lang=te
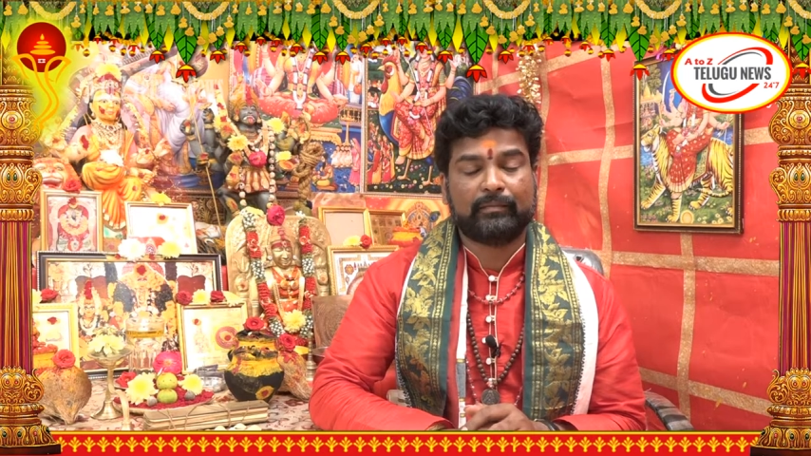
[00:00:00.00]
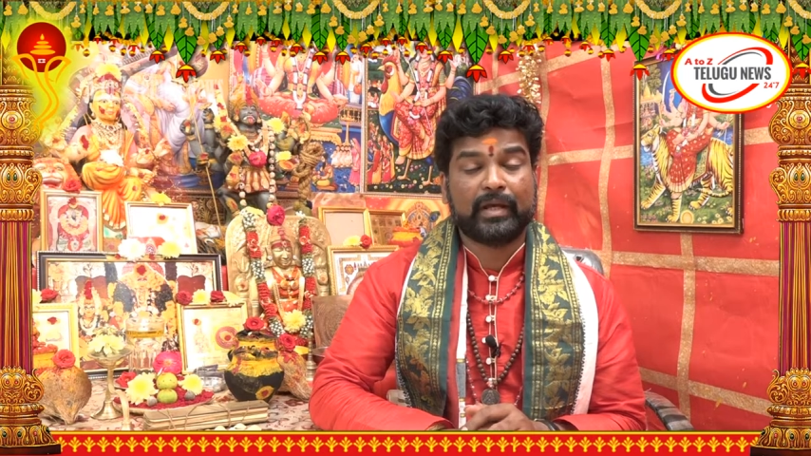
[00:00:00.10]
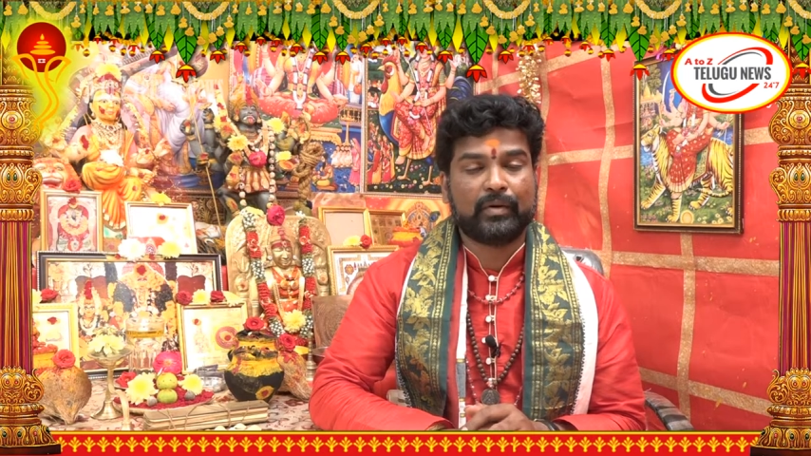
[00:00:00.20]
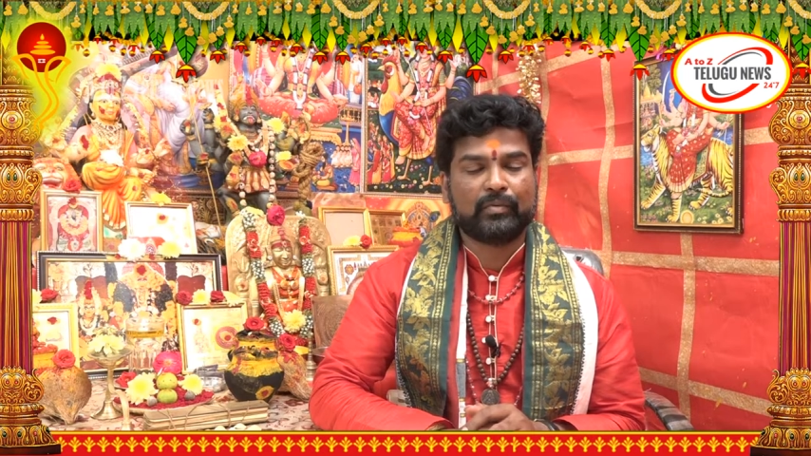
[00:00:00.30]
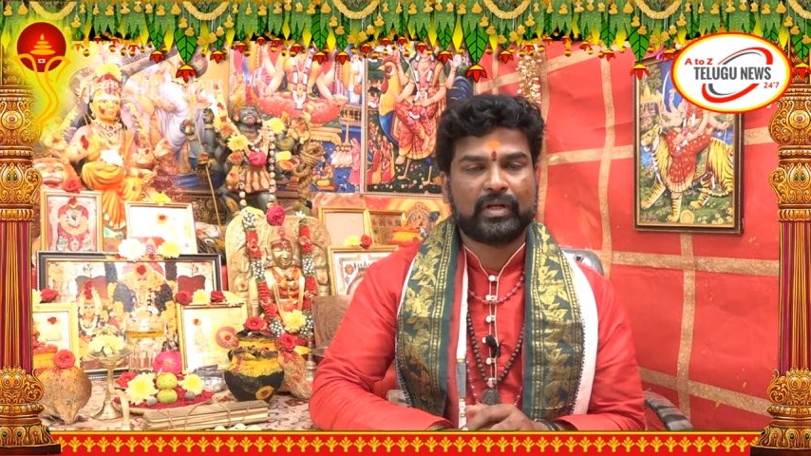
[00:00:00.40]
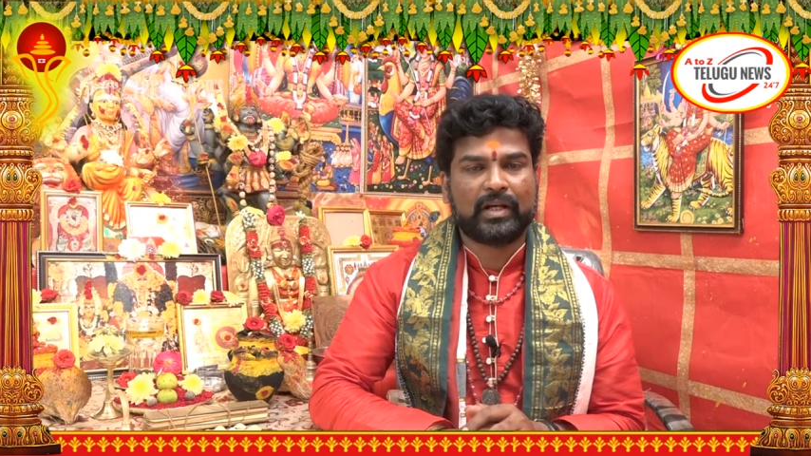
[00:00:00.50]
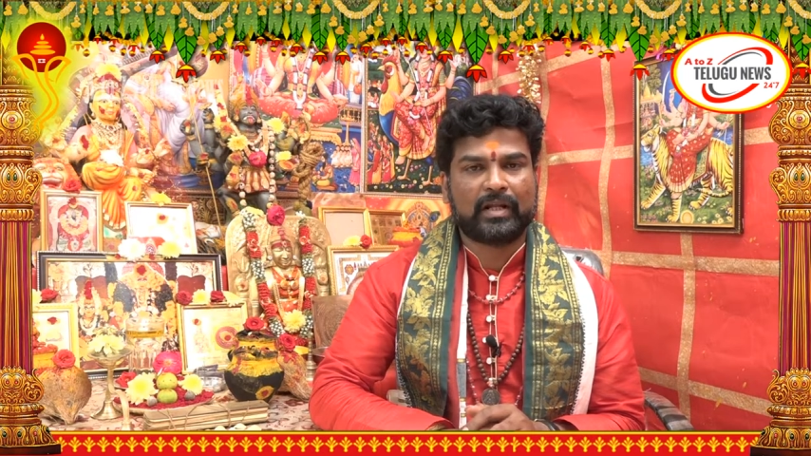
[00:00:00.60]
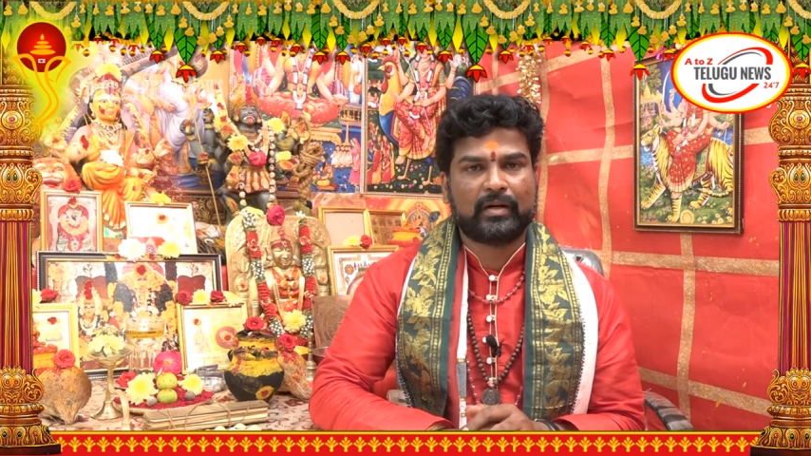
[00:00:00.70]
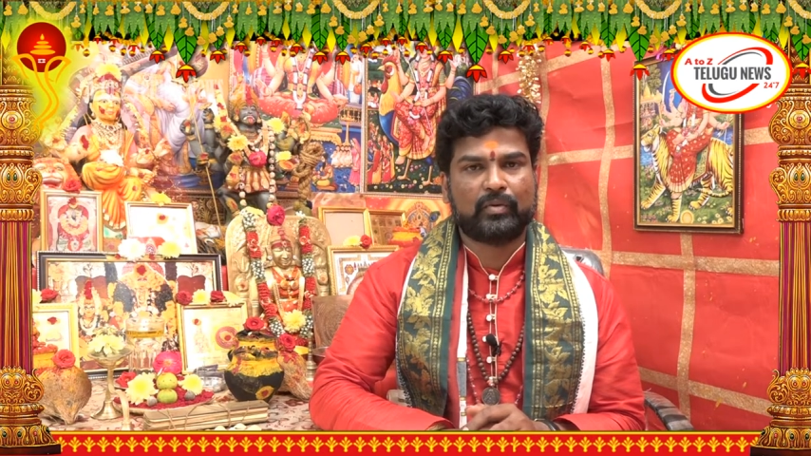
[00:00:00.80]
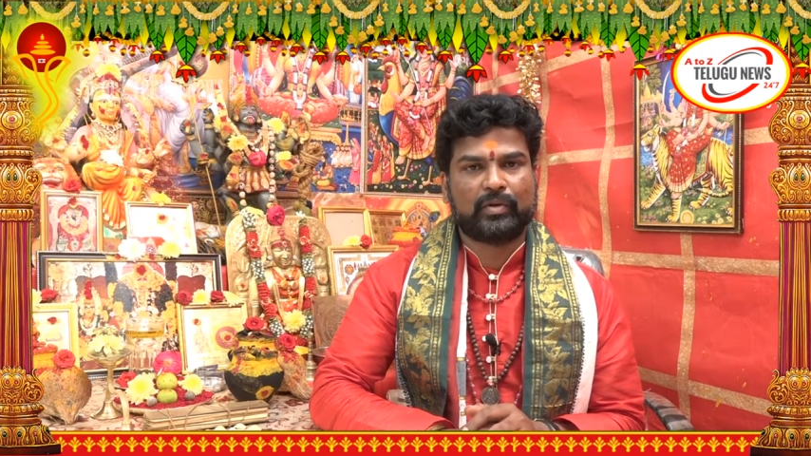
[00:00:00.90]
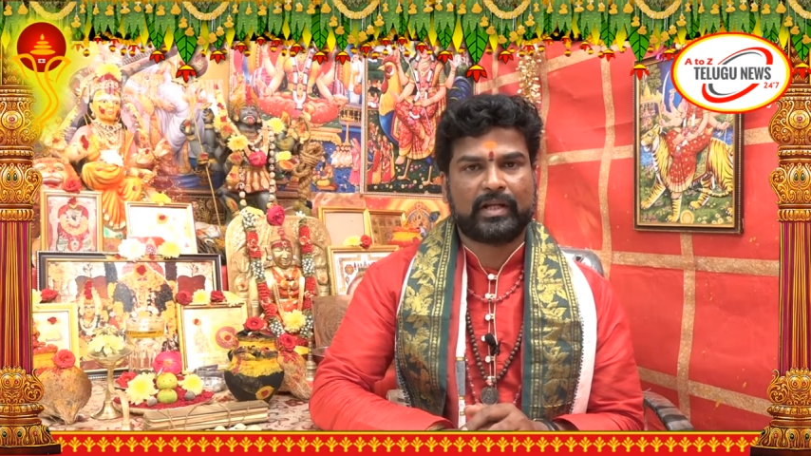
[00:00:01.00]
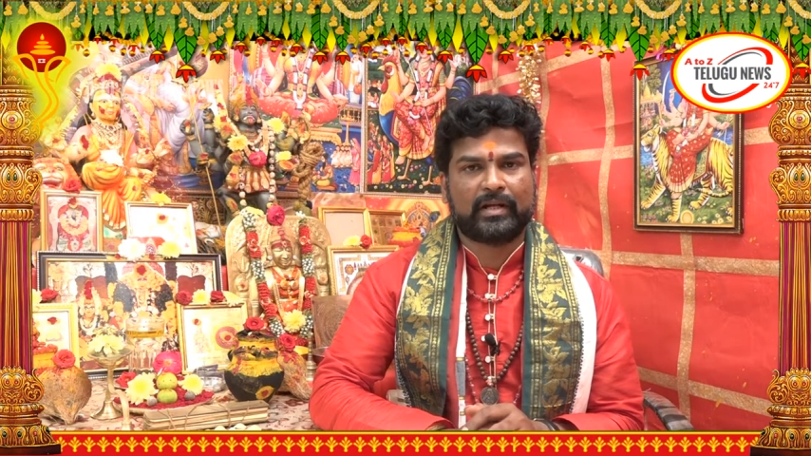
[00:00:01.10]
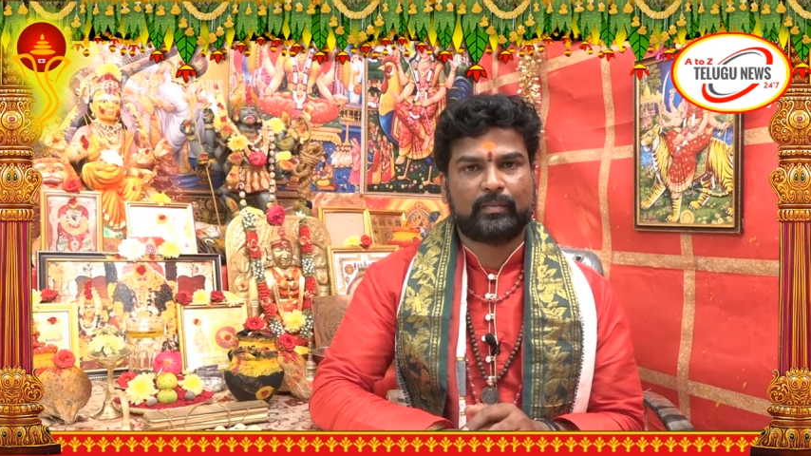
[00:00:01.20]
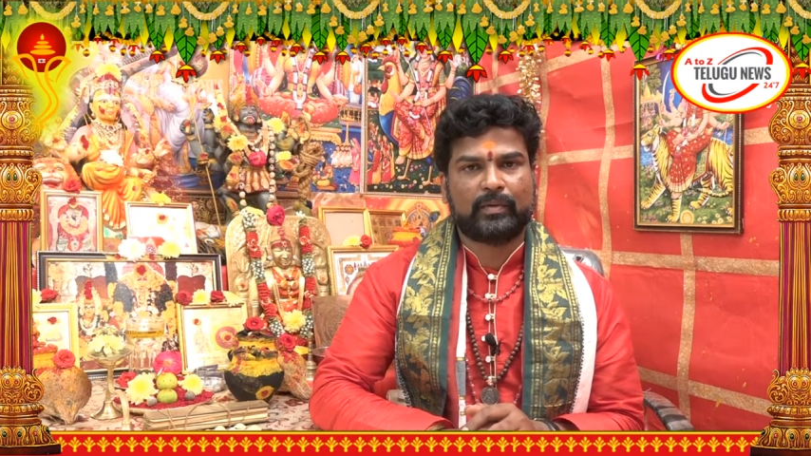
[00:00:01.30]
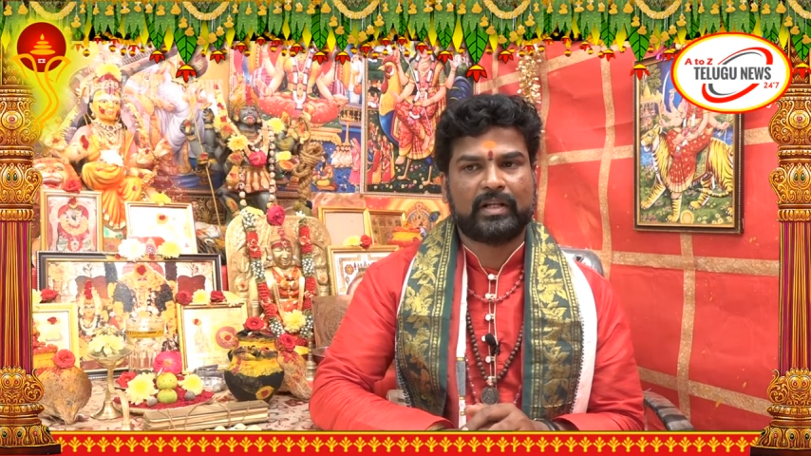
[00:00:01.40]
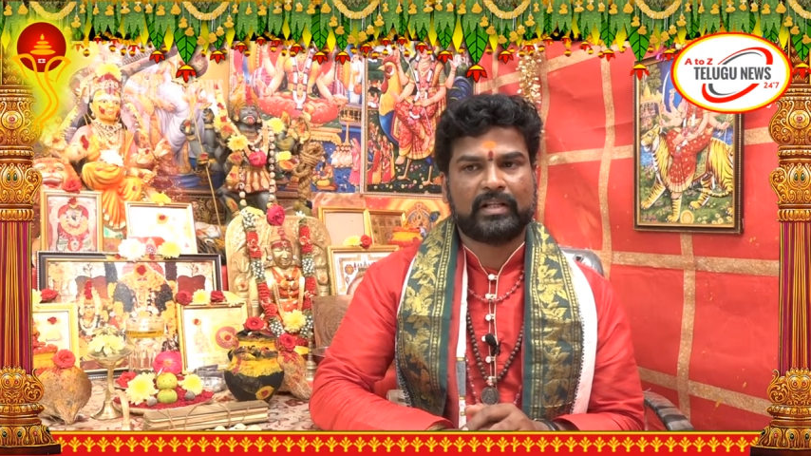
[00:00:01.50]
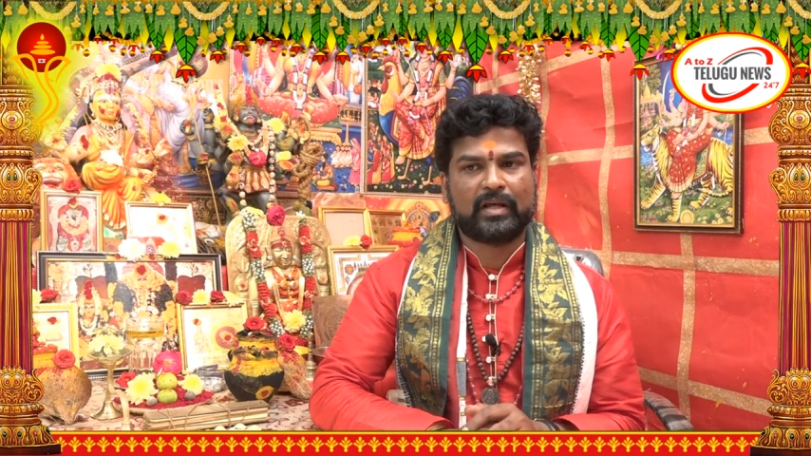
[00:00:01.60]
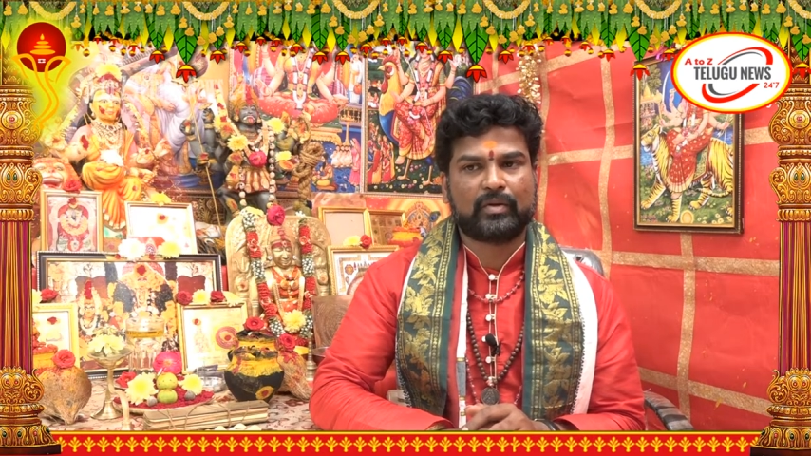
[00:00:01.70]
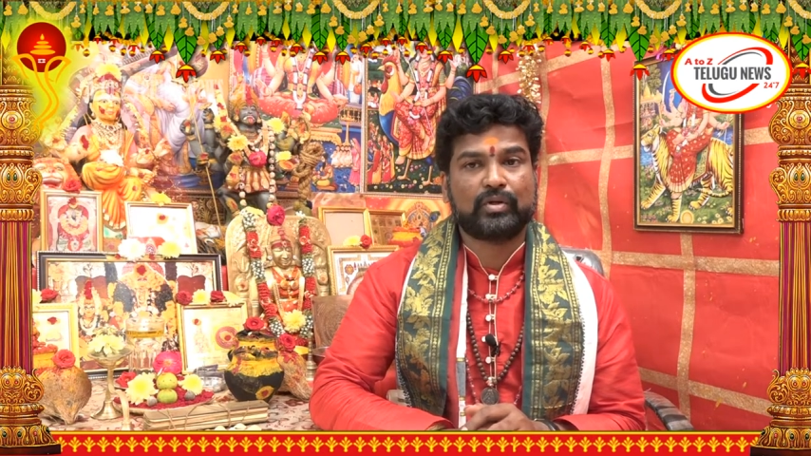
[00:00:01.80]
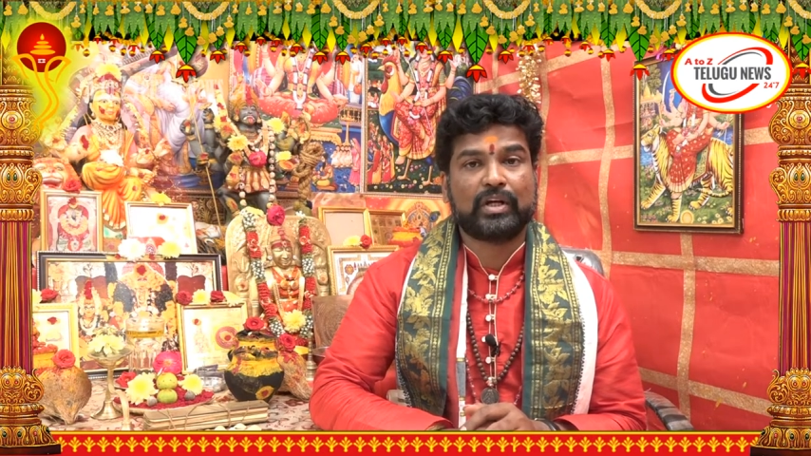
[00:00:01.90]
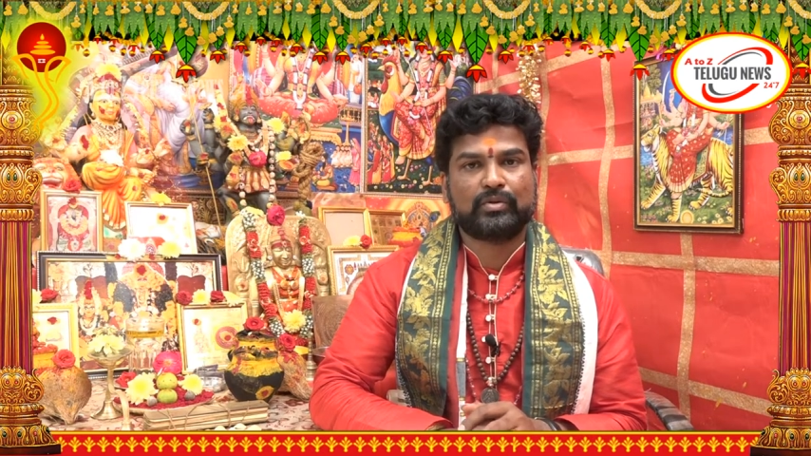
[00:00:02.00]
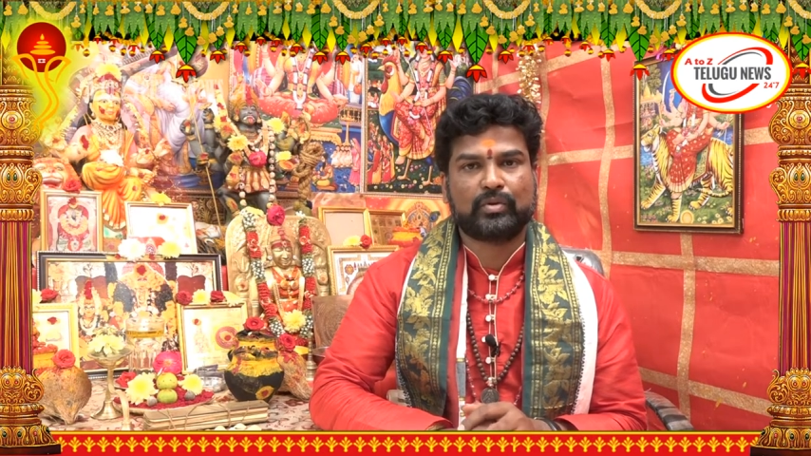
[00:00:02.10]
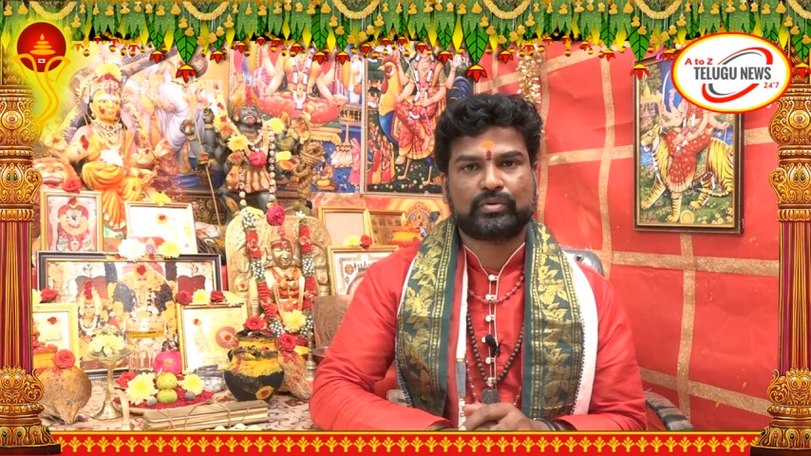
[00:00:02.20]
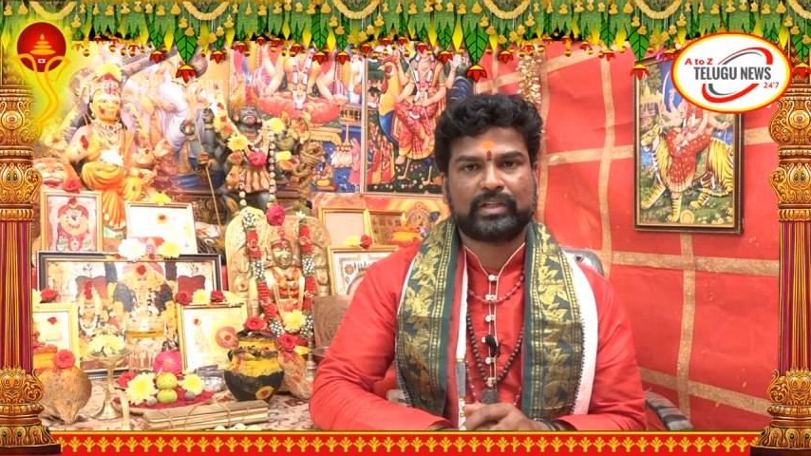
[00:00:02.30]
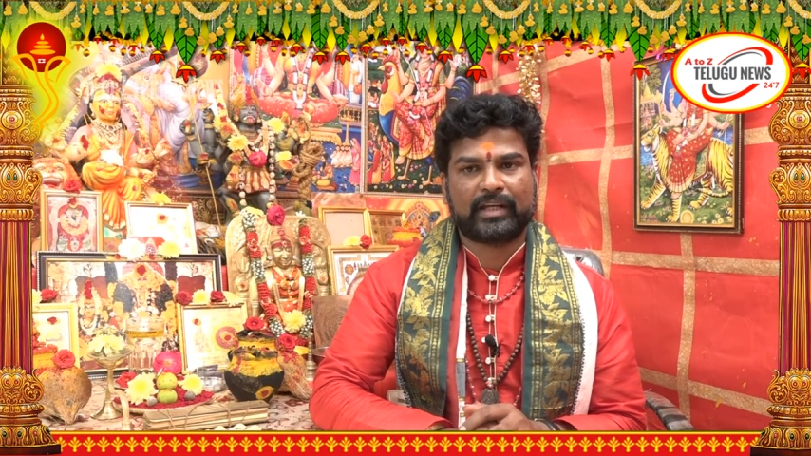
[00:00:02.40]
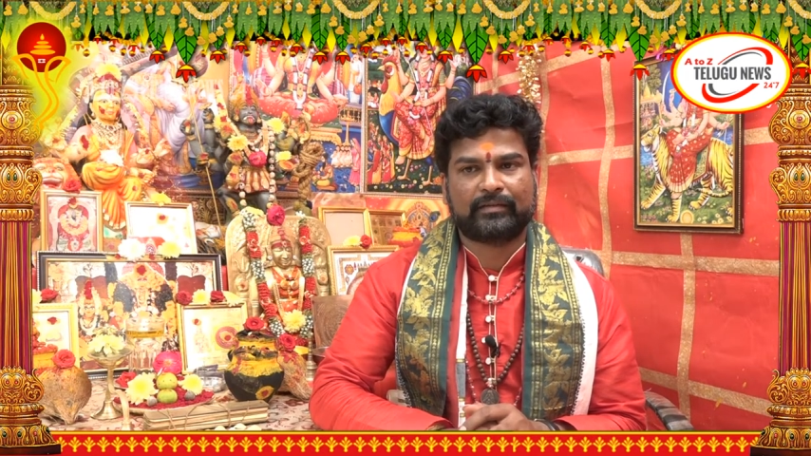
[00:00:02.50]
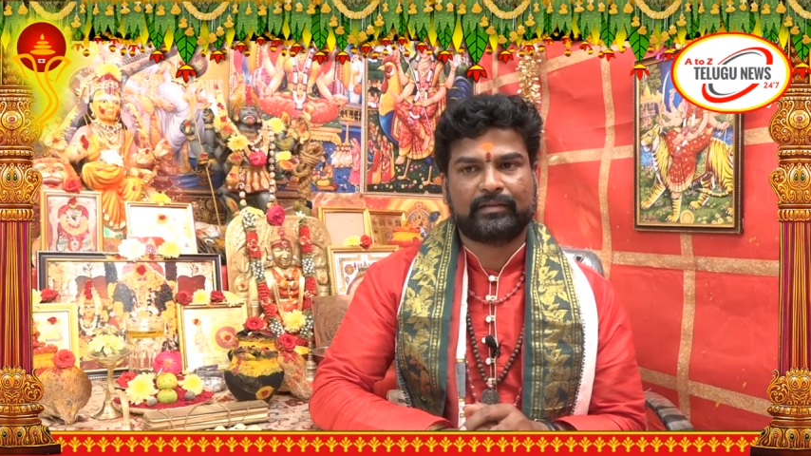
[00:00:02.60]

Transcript: మెరూన్ కలర్లో ఉంటాయి అరటి పండ్లు అది అరుదుగా దొరుకుతాయి